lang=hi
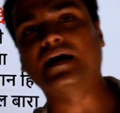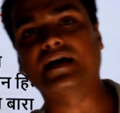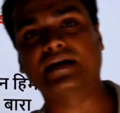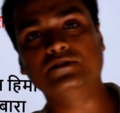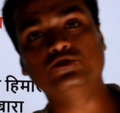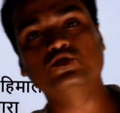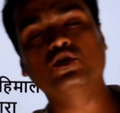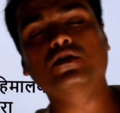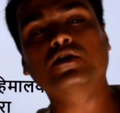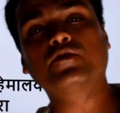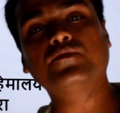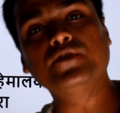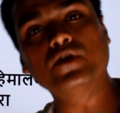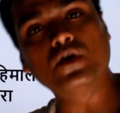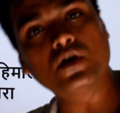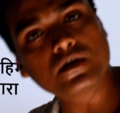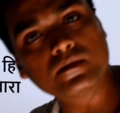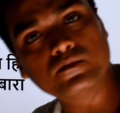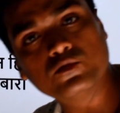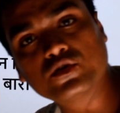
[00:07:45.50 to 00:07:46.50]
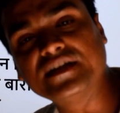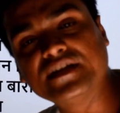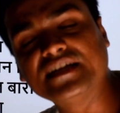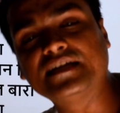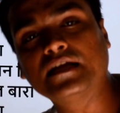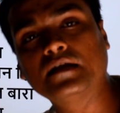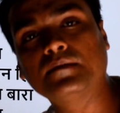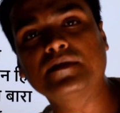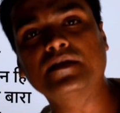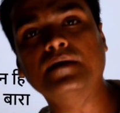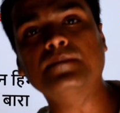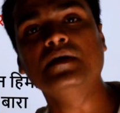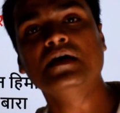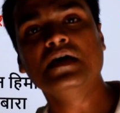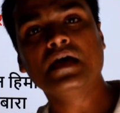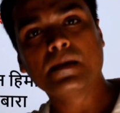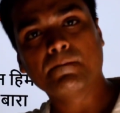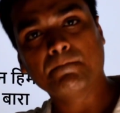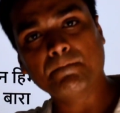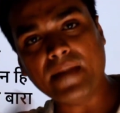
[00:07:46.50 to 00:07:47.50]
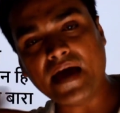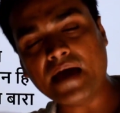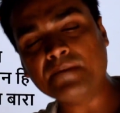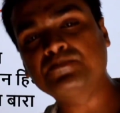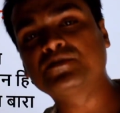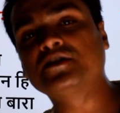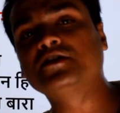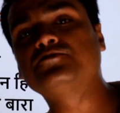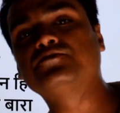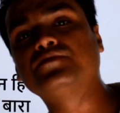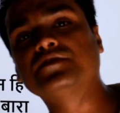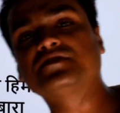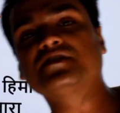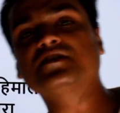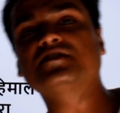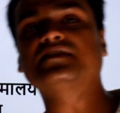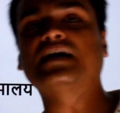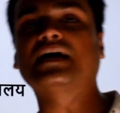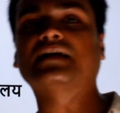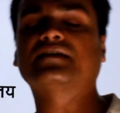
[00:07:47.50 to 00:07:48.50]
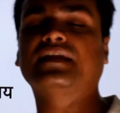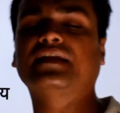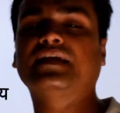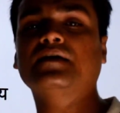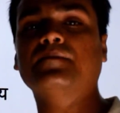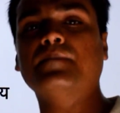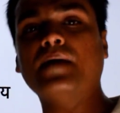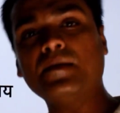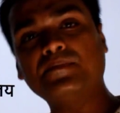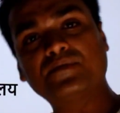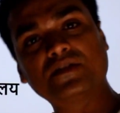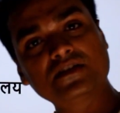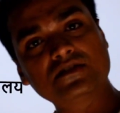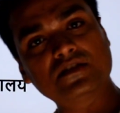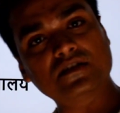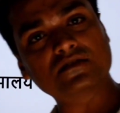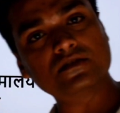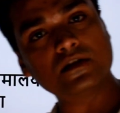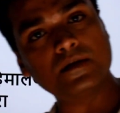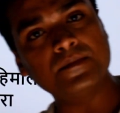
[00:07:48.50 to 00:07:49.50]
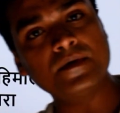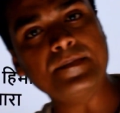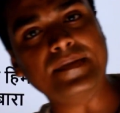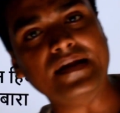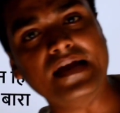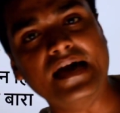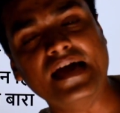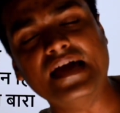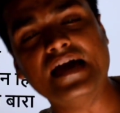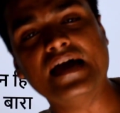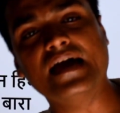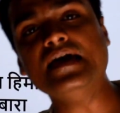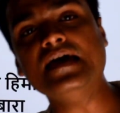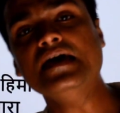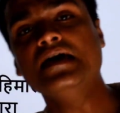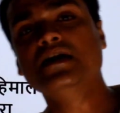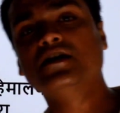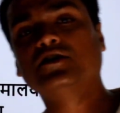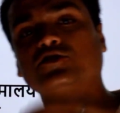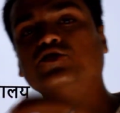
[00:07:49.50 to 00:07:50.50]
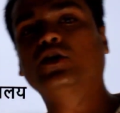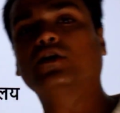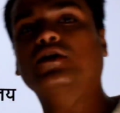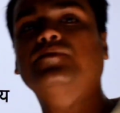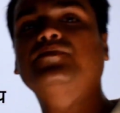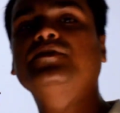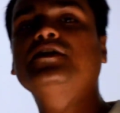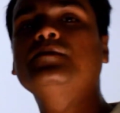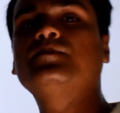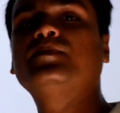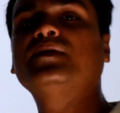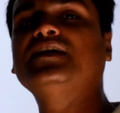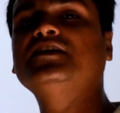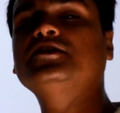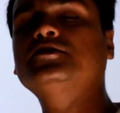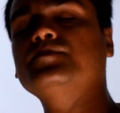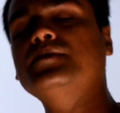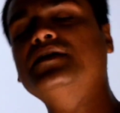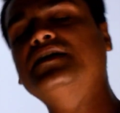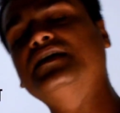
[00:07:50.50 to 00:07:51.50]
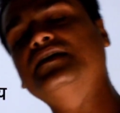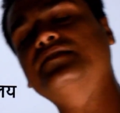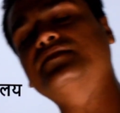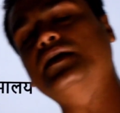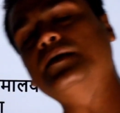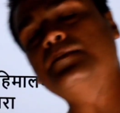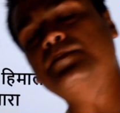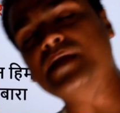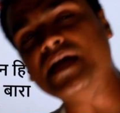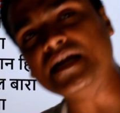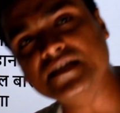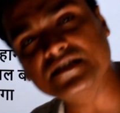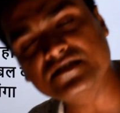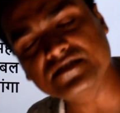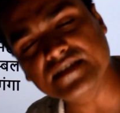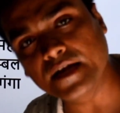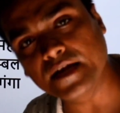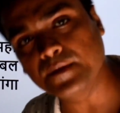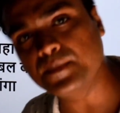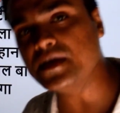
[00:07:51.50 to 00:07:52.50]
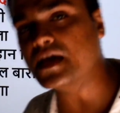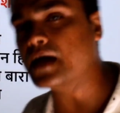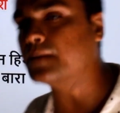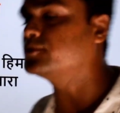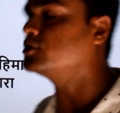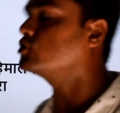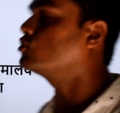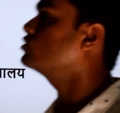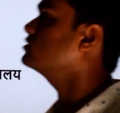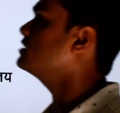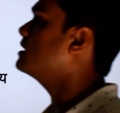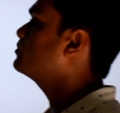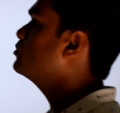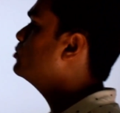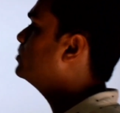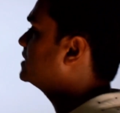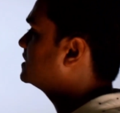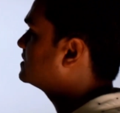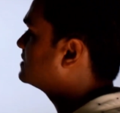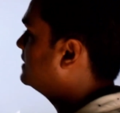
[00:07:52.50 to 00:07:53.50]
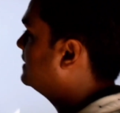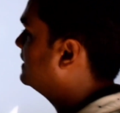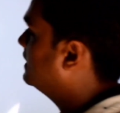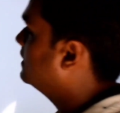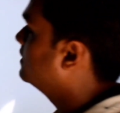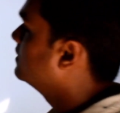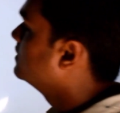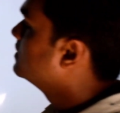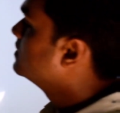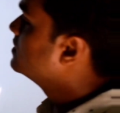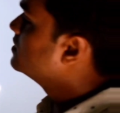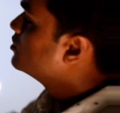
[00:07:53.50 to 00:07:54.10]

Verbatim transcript: भाग है ज्योग्राफी और हम लोग डिटेल में जब मैप सीरीज फिर से स्टार्ट करेंगे मैप सीरीज दरअसल हमने पढ़ाया है ज्योग्राफी की प्लेलिस्ट में ढेर सारे प्रैक्टिस सेट भी आप देखोगे तो आपको पता चलेगा